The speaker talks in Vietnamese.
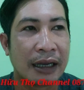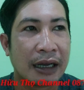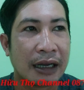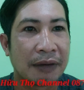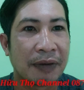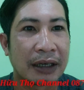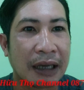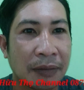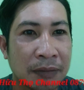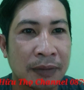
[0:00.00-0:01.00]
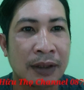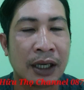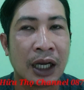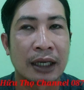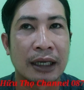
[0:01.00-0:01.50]
ờ, là phản động
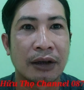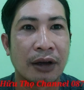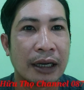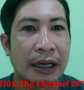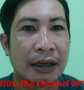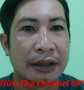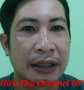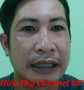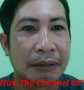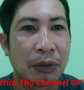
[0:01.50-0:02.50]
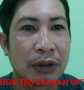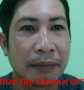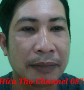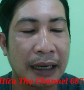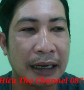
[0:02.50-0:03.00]
hoặc là nói là những cái
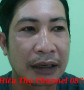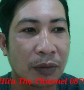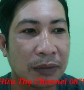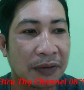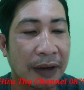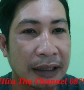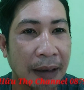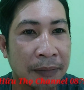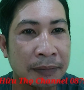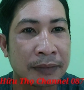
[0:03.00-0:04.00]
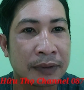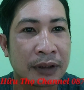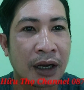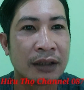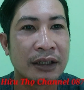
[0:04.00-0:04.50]
YouTube là cũng là phản động
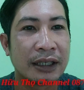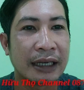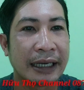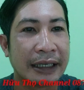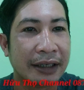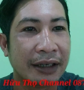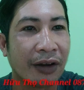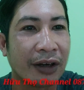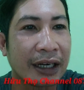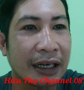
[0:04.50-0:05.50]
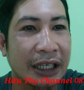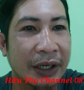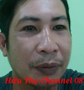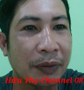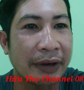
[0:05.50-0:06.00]
đó như thế này như thế nọ rất là
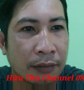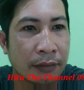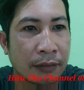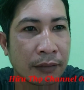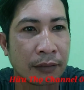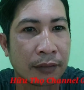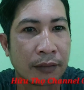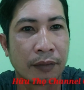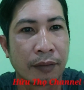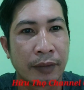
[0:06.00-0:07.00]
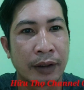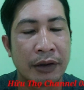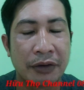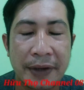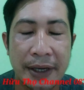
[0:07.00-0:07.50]
nhiều quý vị
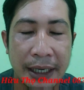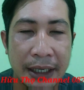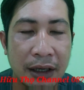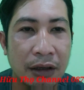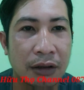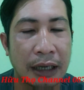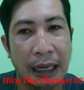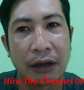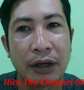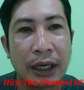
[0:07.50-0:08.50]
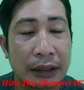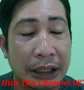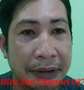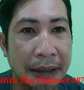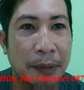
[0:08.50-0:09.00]
quý vị thấy đó đã có rất là
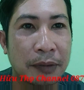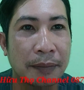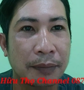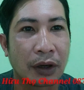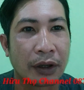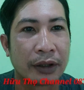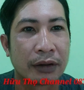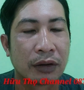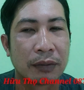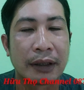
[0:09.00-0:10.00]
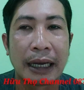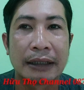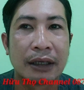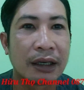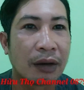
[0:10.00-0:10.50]
nhiều anh em YouTube rồi cũng đã
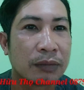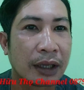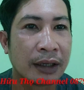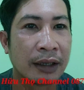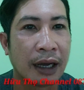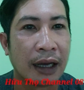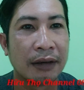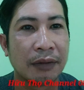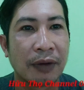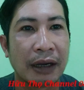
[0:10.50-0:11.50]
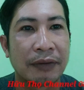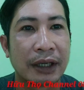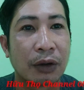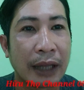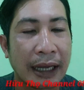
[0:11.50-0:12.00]
đăng những cái thông tin à, liên quan
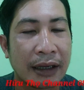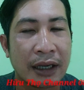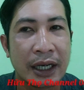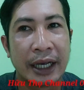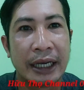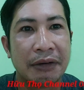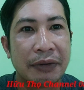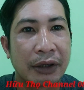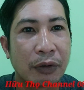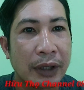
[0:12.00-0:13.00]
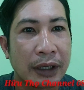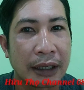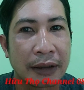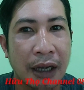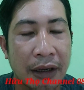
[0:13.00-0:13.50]
về cô ta thì quý vị cũng biết
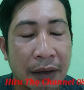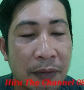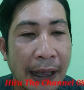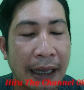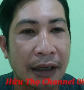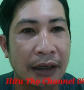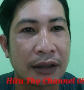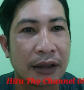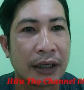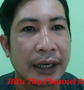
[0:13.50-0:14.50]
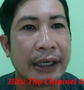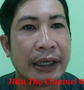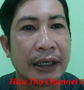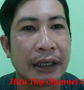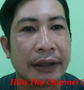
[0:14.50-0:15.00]
là thời hôm qua
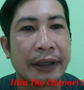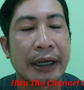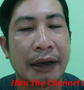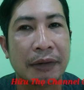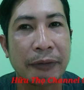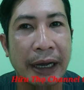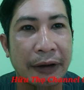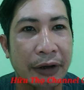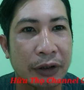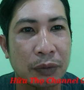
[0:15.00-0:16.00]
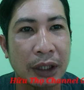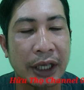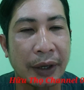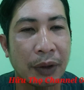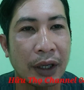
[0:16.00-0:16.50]
thì rất thời hôm qua hồi cũng rất
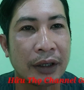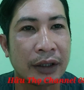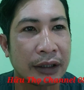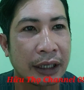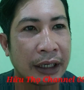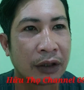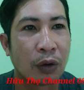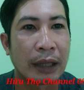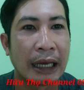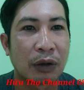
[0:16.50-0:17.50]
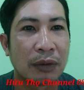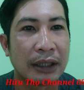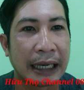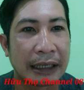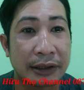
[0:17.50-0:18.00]
chiều thôi thì cô ta cũng đã
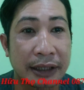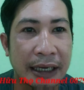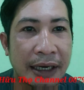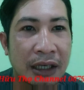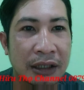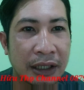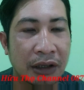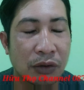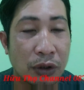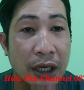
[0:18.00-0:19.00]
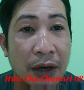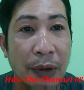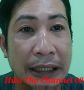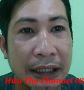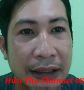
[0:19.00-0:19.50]
nhận được cái lá đơn thì của cơ
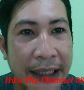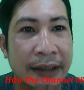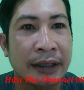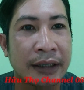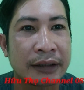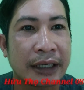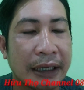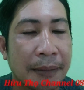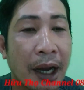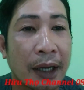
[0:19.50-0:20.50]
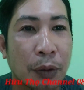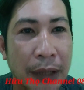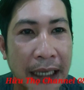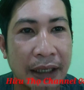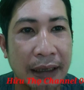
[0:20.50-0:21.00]
quan chức năng thì mời cô
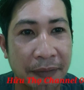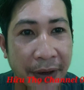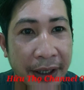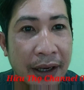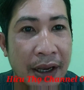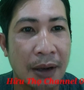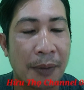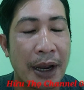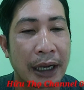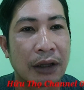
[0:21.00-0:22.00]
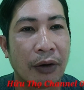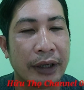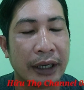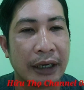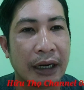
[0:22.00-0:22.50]
ta lên làm việc về cái tội
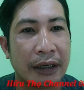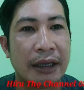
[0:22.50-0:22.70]
thì